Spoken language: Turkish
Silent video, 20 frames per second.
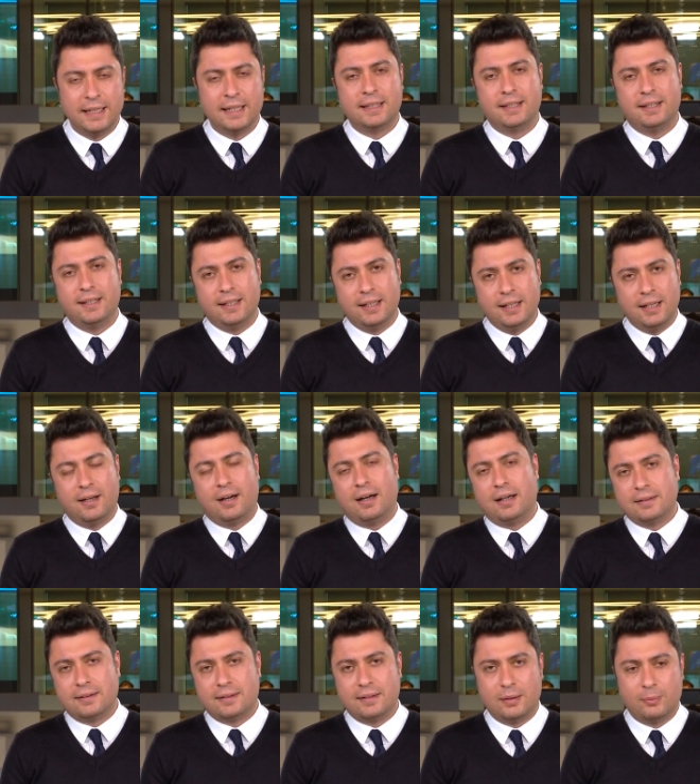ki
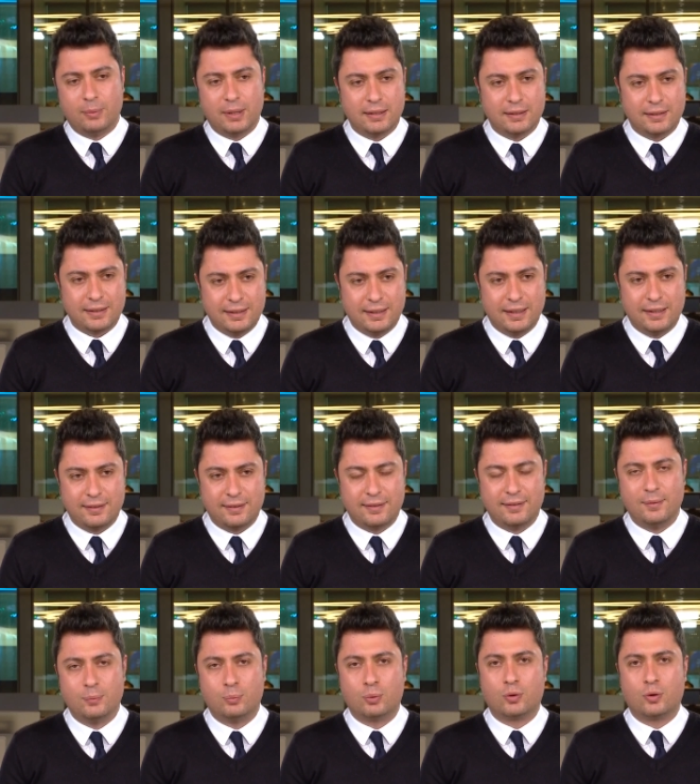antrenman yine
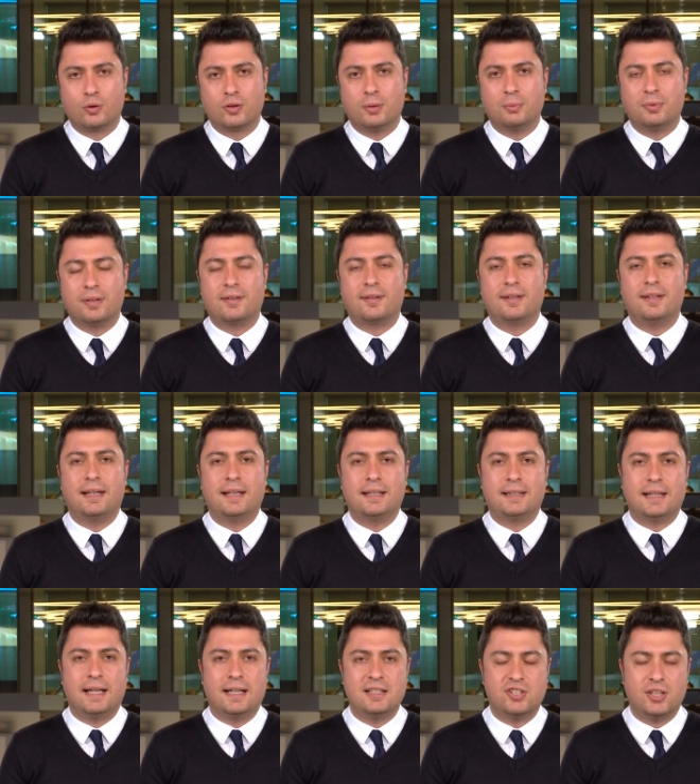sizin programınıza
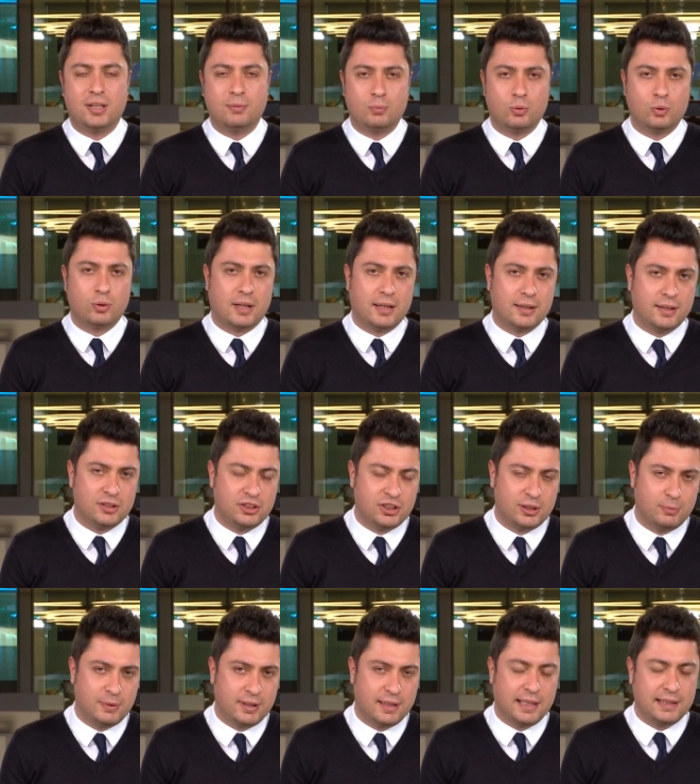denk gelecek. Buradan da
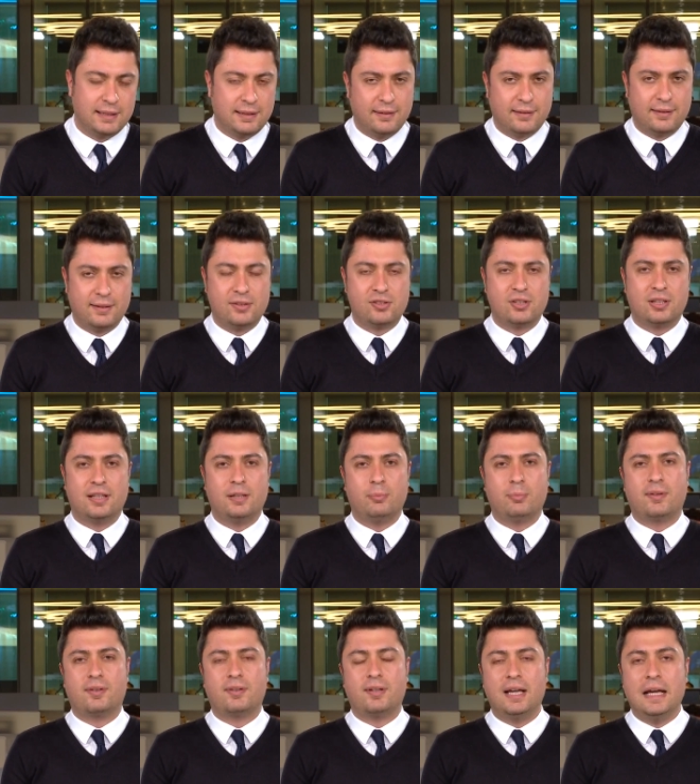şimdiden
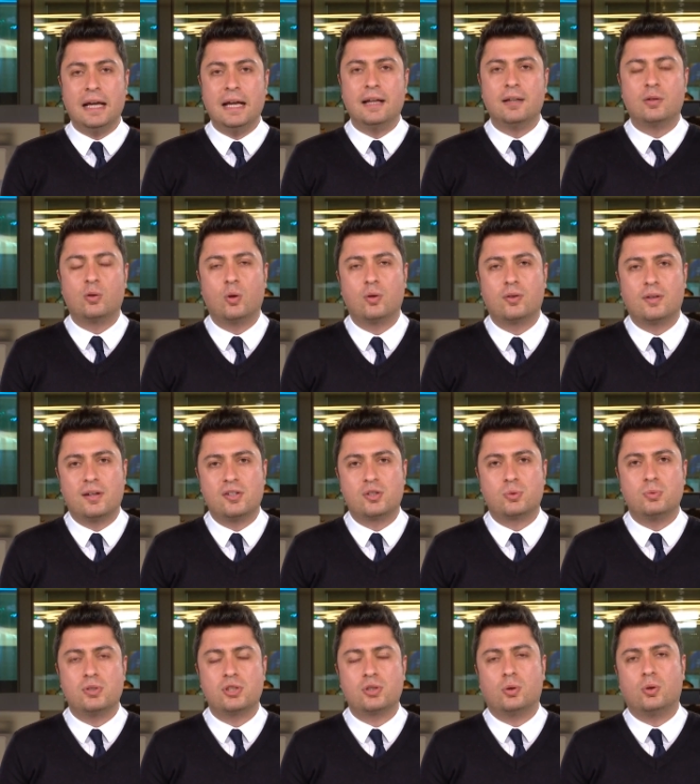izleyicilerimizle
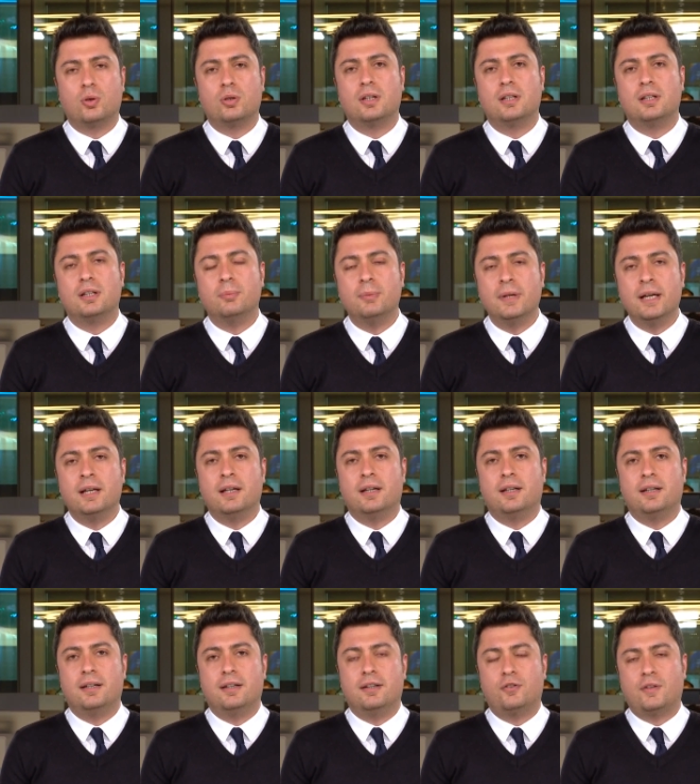sözleşmiş olalım.
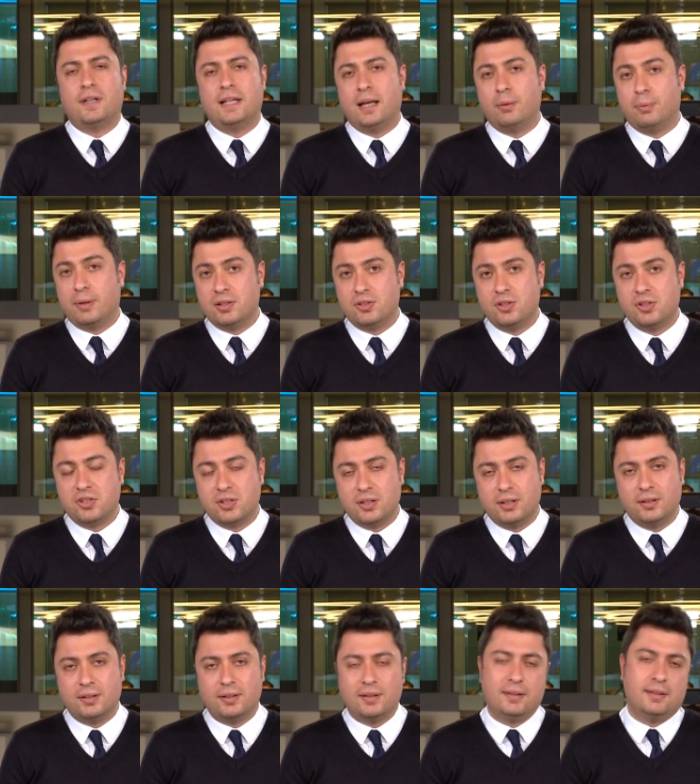Ee, Fenerbahçe
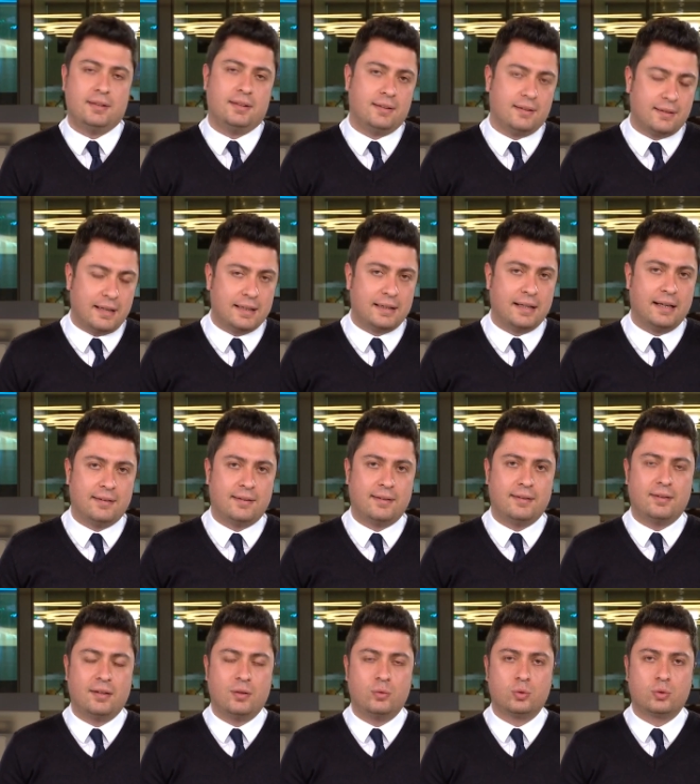için zaten
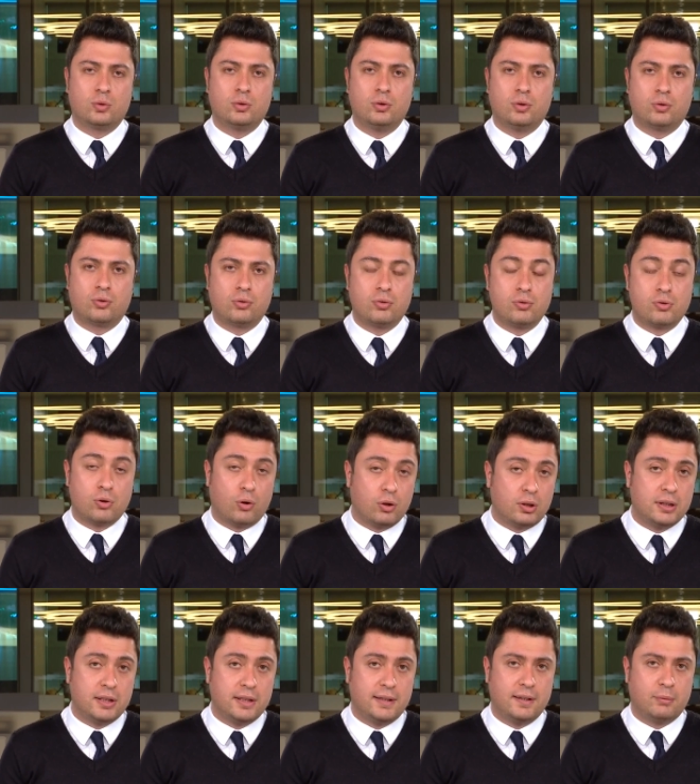siz de vurguluyorsunuz
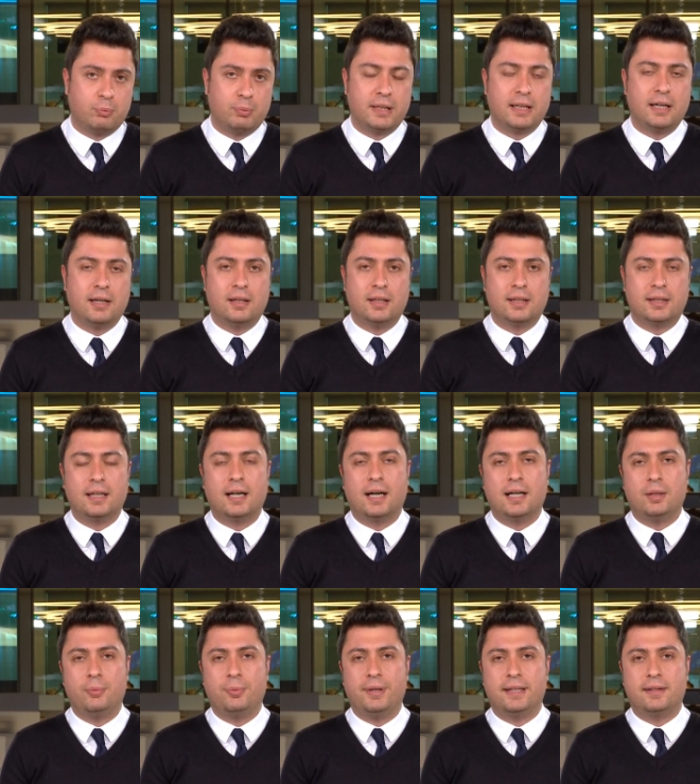çok kritik bir
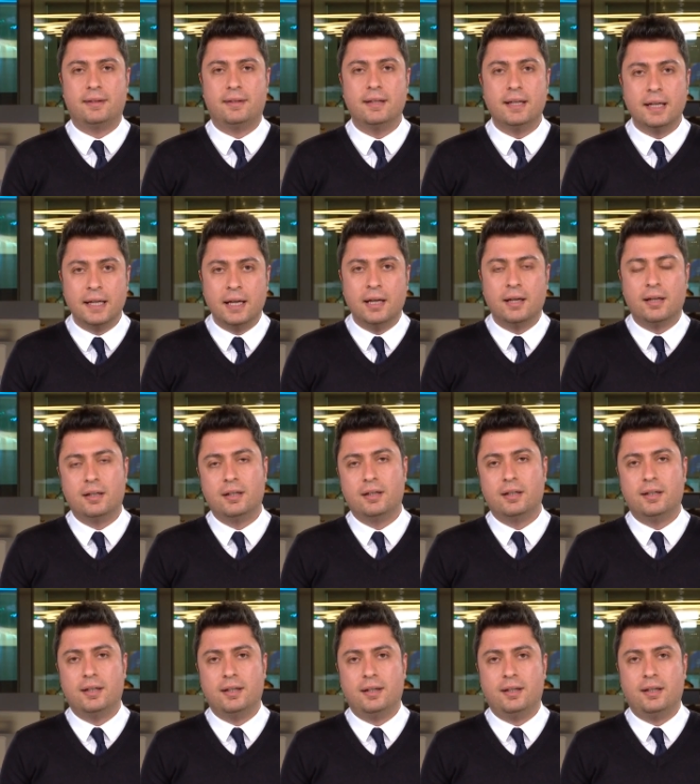galibiyetti.
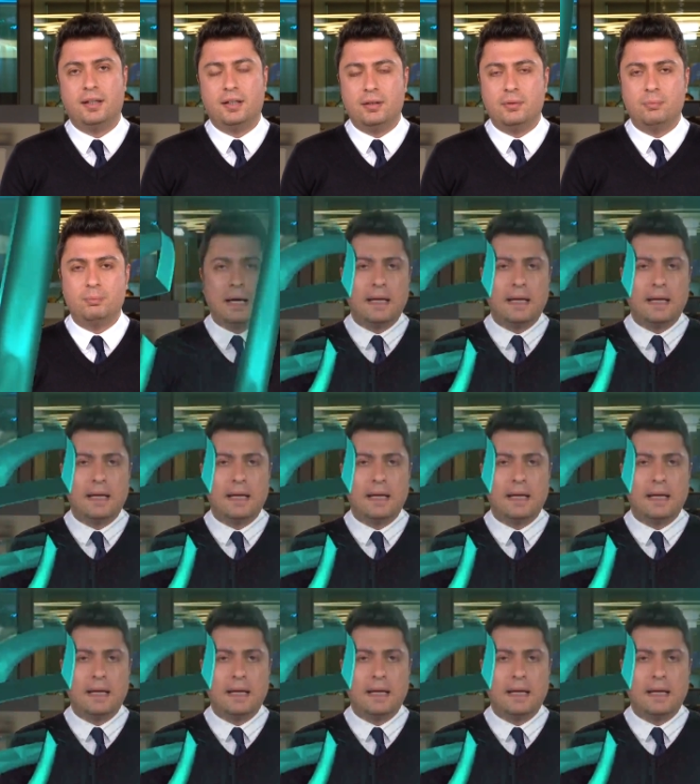Ee, ben